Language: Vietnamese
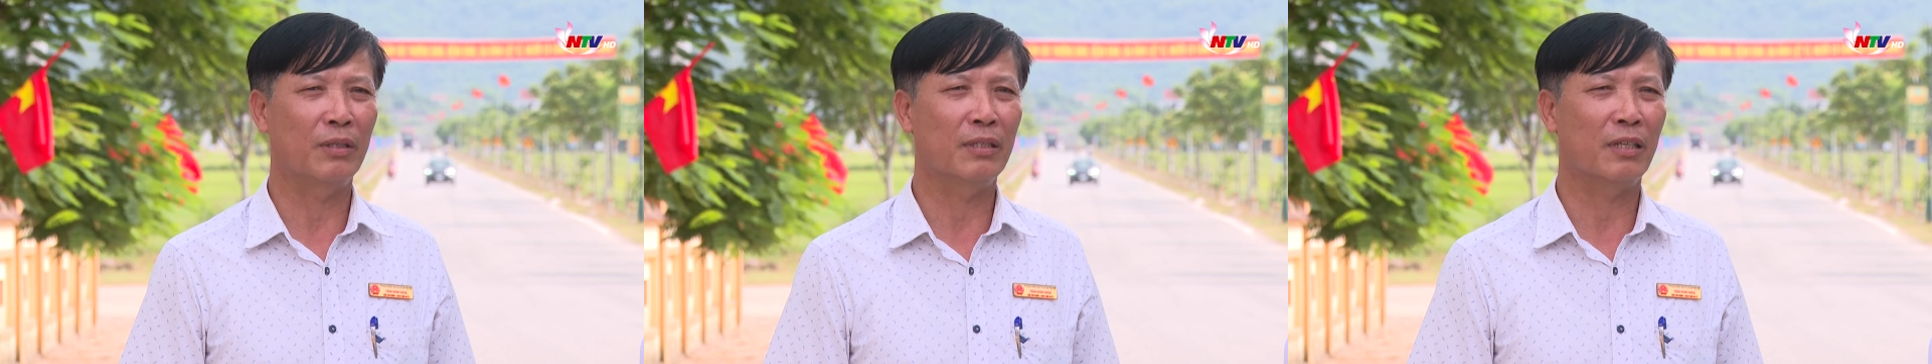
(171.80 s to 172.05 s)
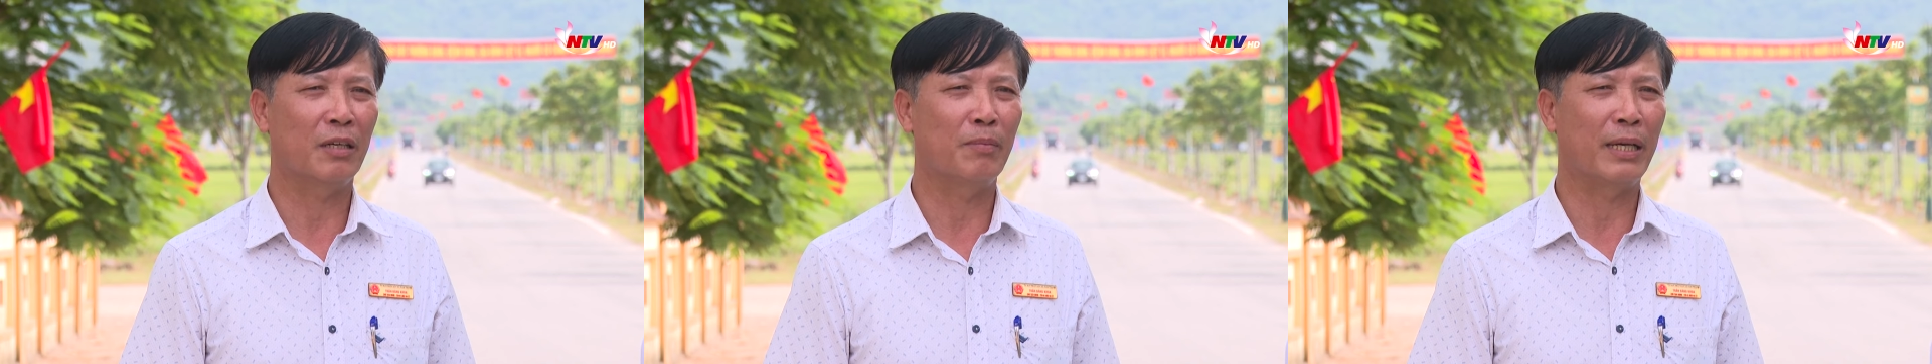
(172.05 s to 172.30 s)
huy
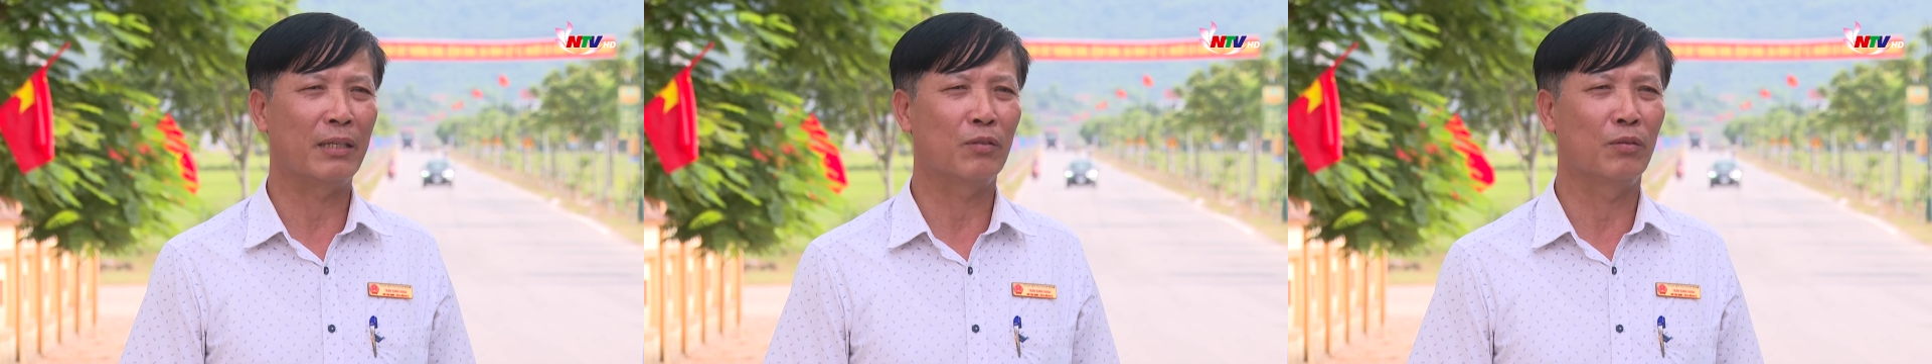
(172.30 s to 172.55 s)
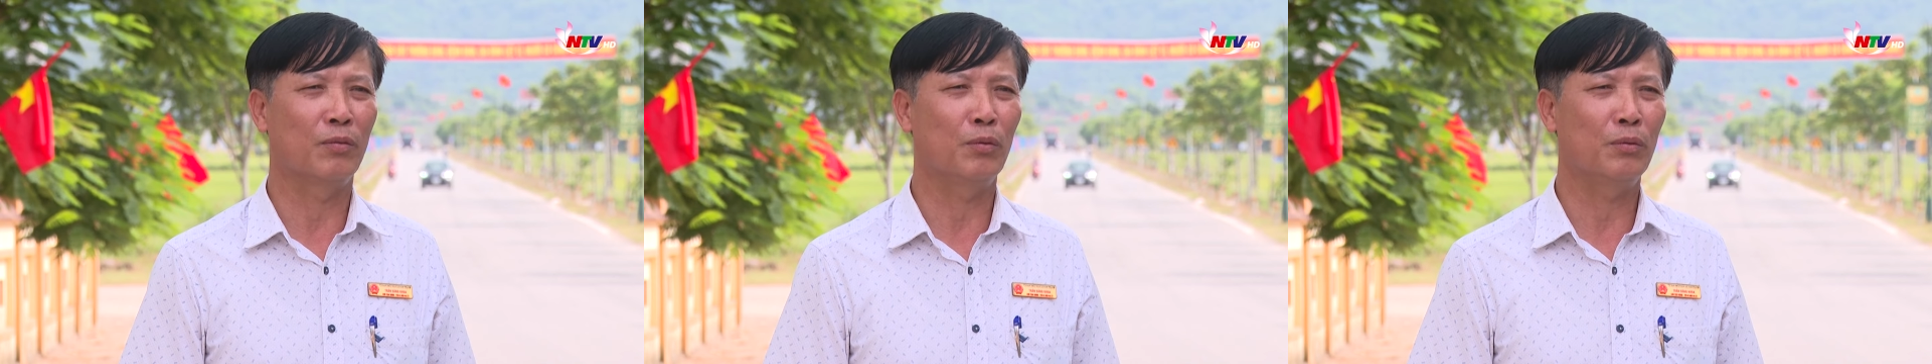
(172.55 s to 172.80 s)
cái thế mạnh
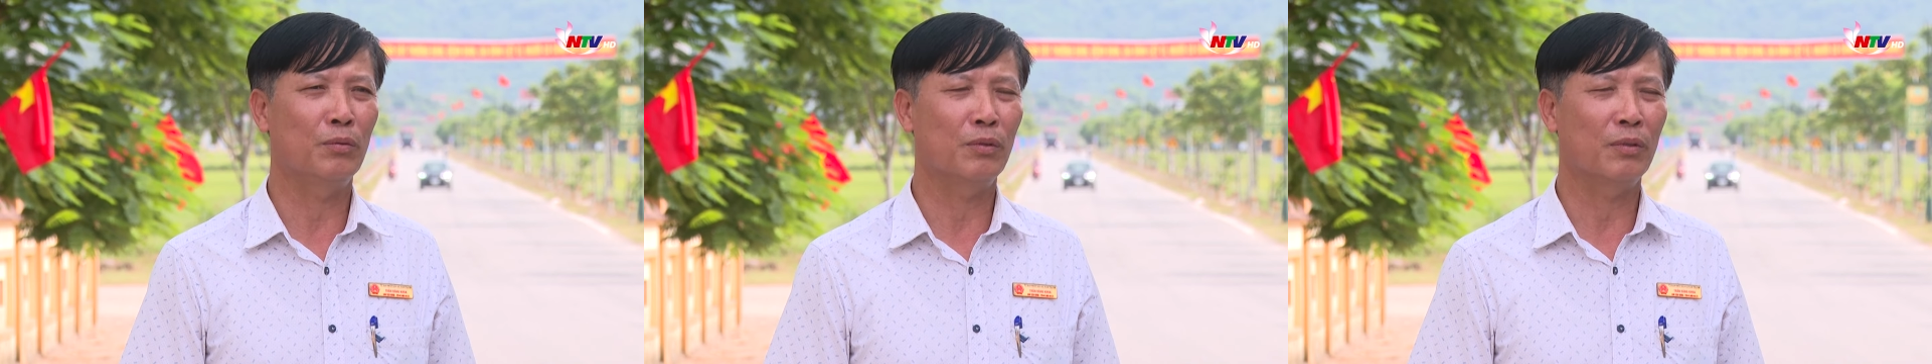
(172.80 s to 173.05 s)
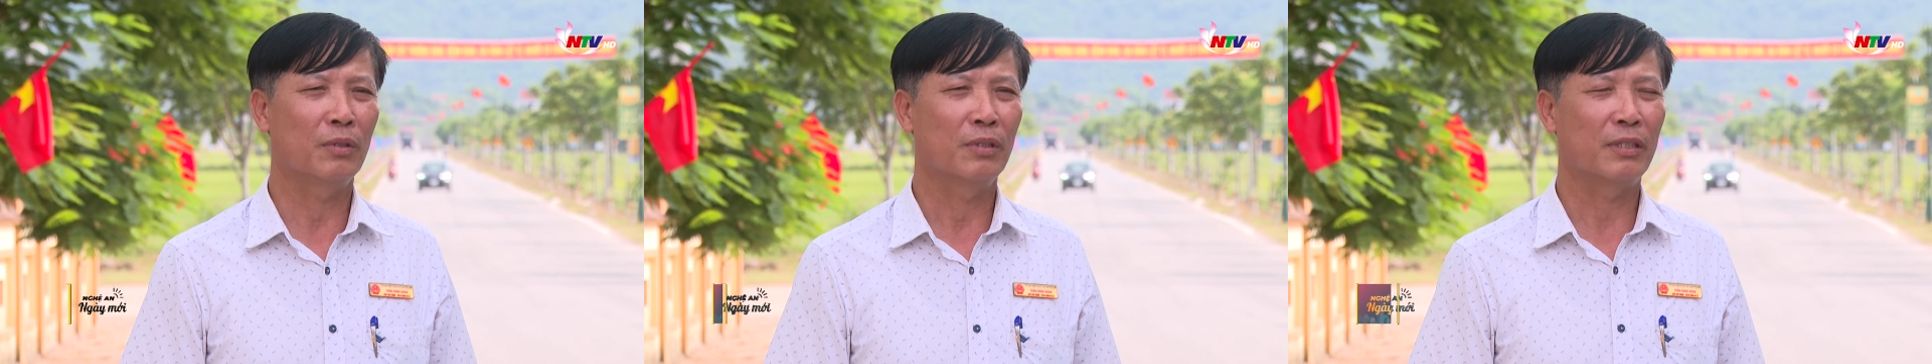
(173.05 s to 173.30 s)
của vùng
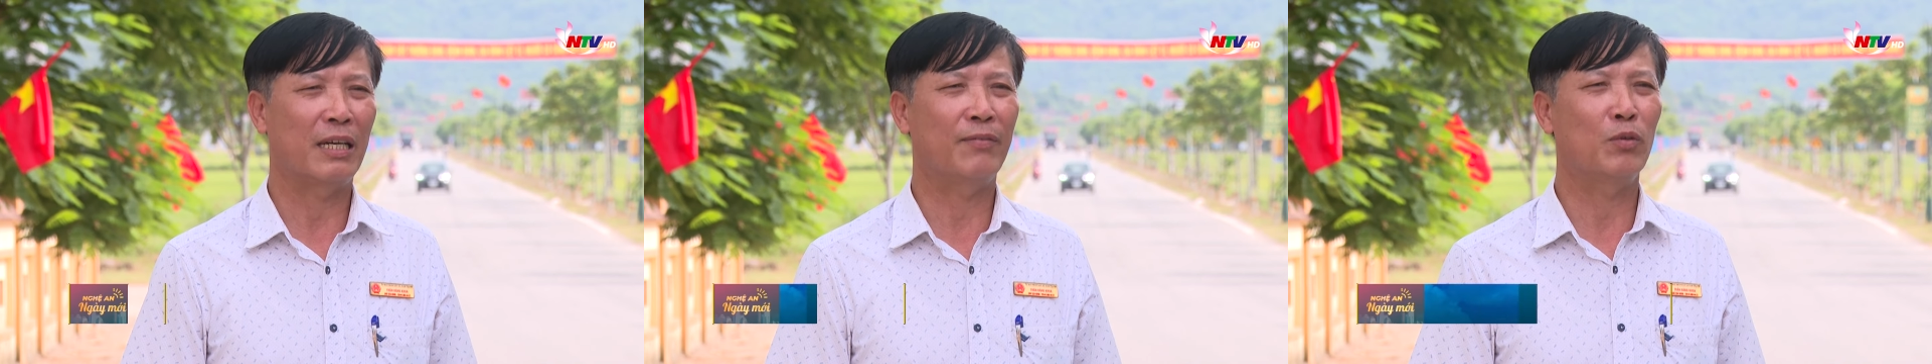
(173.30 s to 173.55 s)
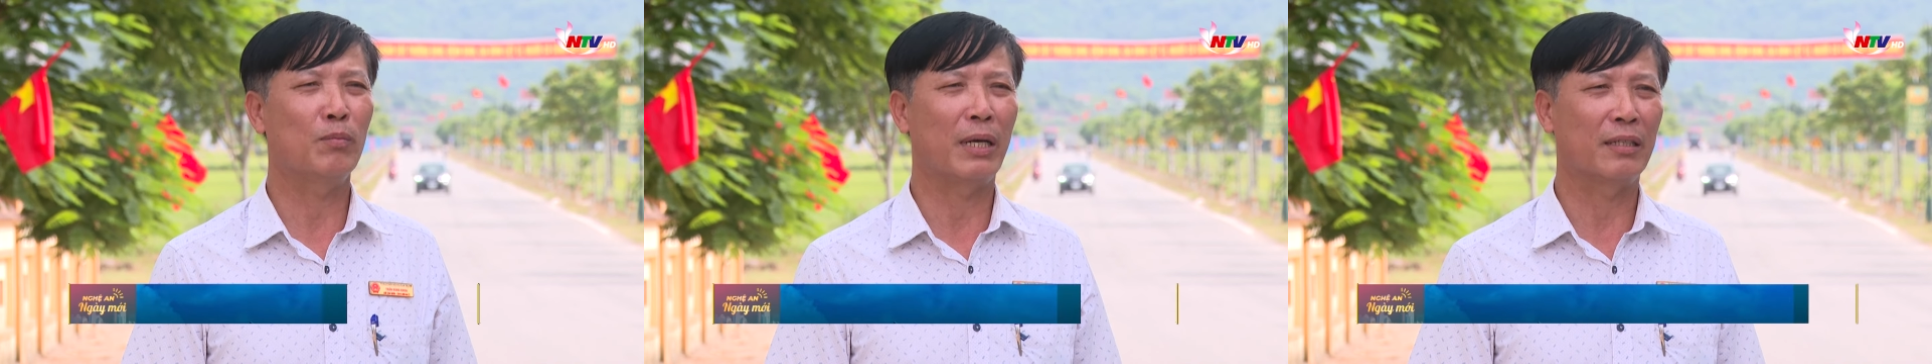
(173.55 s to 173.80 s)
xã
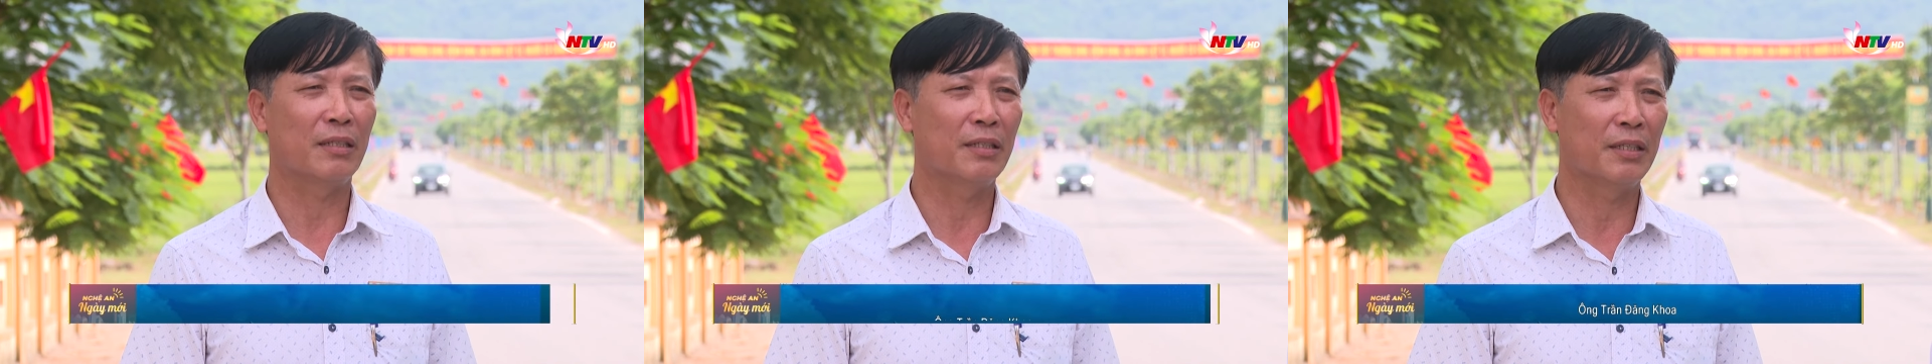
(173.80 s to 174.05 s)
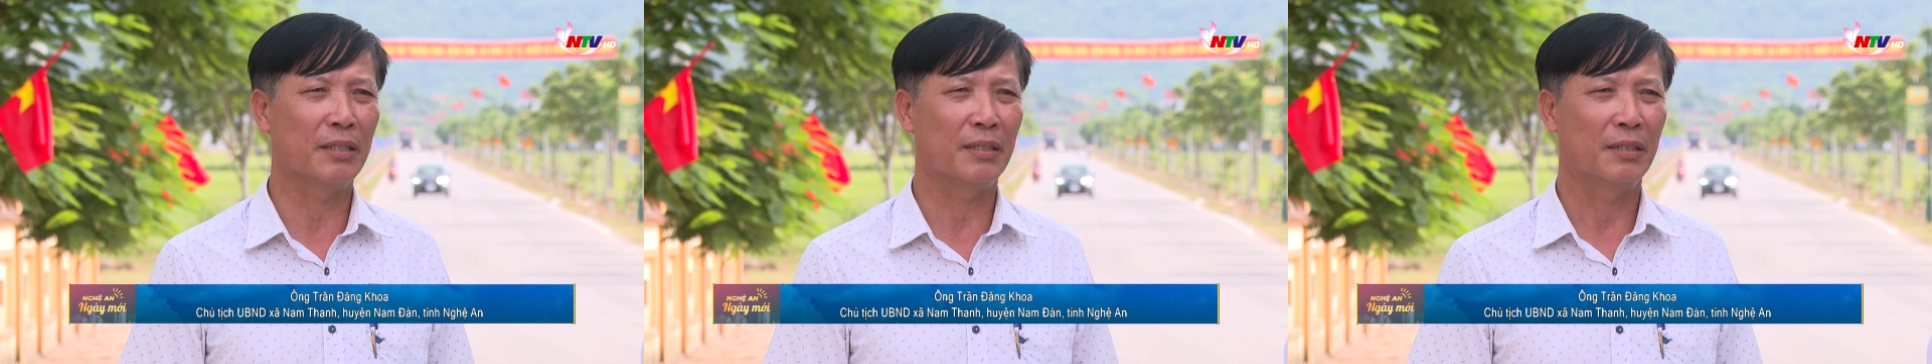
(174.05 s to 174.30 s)
vùng bản
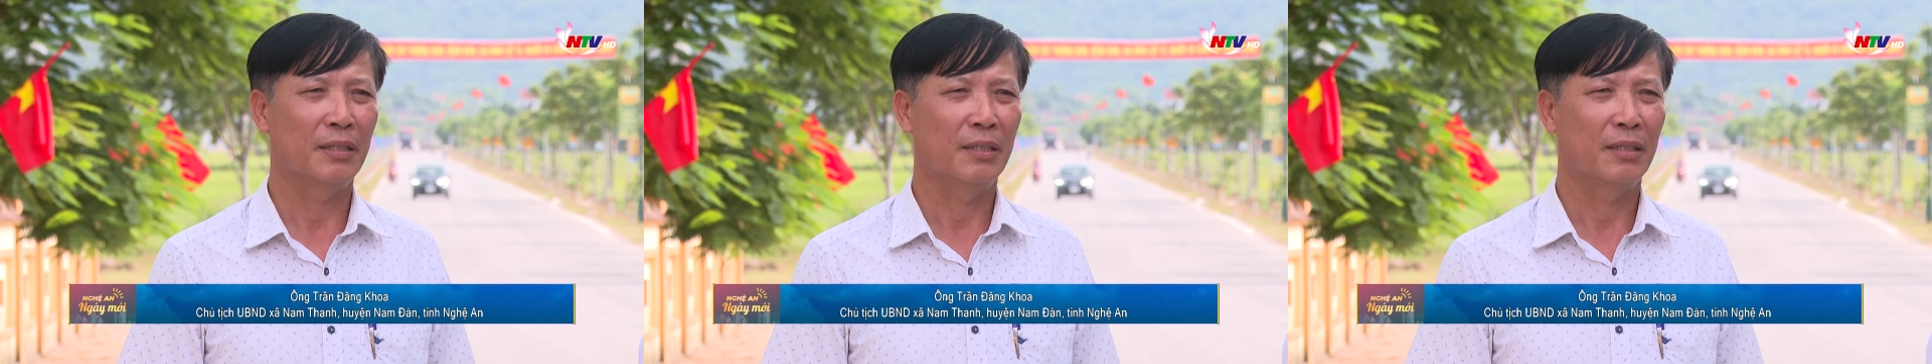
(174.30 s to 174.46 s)
thân địa